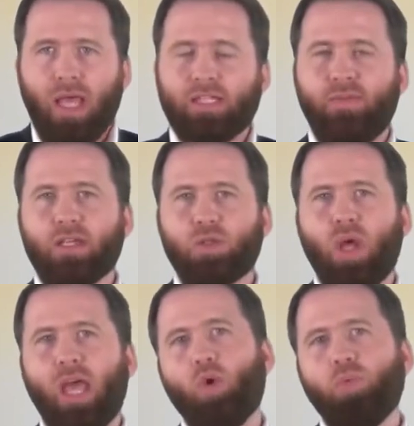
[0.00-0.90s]
Es wäre
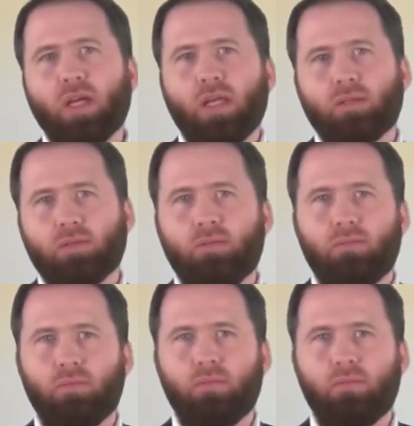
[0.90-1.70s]
sogar eher umgekehrt.